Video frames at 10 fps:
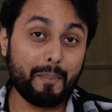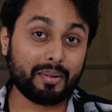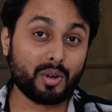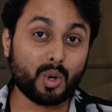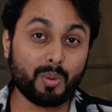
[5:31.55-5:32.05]

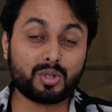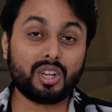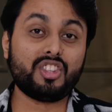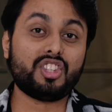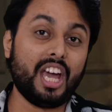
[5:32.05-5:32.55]
बट हम
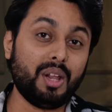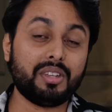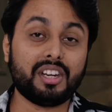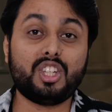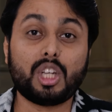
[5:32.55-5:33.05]
खूबसूरत
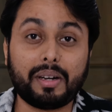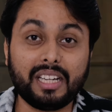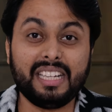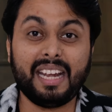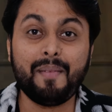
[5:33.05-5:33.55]
चेहरे से रील्स होने के